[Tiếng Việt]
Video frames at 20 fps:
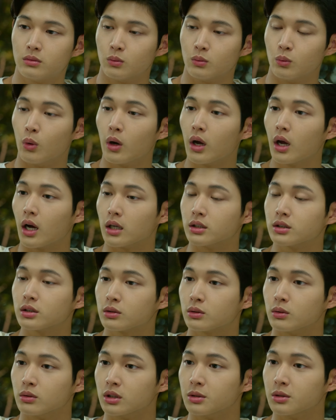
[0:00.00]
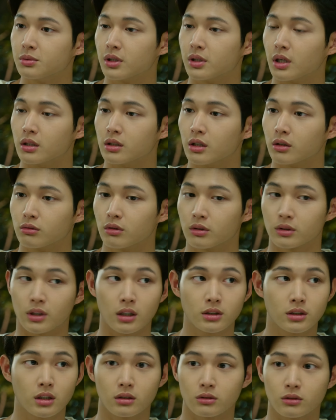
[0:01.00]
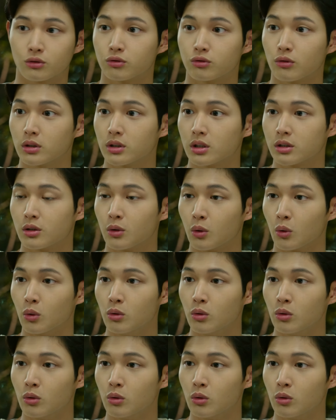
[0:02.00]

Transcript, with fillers: Sao chú ấy lại ở phòng cấp cứu chứ Bệnh nhân thì phải